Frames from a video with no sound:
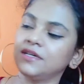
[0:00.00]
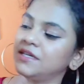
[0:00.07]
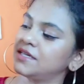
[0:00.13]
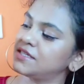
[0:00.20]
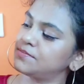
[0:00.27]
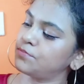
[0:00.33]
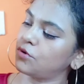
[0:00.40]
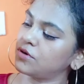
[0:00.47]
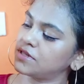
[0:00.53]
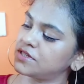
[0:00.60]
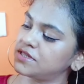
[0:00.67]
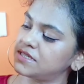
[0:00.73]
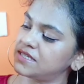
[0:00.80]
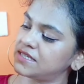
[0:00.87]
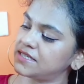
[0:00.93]
ये बहुत
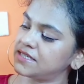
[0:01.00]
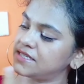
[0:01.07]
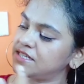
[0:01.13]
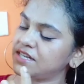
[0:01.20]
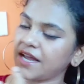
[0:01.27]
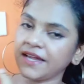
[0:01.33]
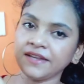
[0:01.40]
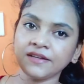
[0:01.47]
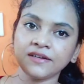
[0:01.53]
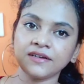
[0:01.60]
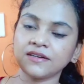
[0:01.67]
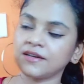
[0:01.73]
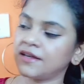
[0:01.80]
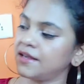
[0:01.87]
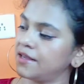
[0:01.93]
शाइन
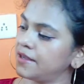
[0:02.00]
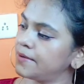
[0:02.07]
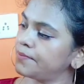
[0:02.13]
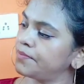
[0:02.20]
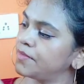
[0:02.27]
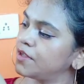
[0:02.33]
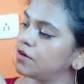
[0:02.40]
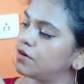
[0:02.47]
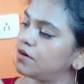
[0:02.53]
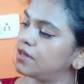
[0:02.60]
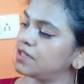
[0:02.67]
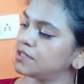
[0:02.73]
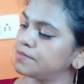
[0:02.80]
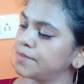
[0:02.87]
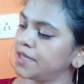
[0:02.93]
कर रहा है
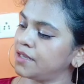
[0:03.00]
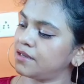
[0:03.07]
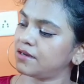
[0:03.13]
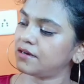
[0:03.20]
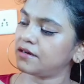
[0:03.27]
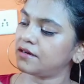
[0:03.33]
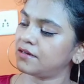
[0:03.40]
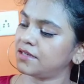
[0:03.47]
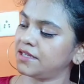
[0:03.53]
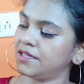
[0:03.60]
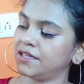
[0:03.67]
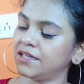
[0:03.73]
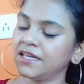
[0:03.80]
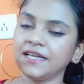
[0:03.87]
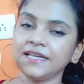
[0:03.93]
और इसमें
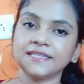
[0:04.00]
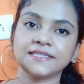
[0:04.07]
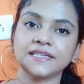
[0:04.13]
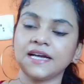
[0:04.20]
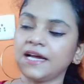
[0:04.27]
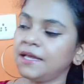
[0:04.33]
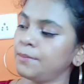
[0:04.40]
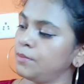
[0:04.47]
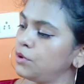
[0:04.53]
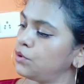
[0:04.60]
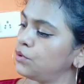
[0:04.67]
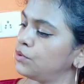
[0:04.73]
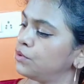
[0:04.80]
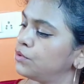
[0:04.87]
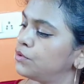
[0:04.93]
स्काई
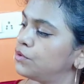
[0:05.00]
ब्लू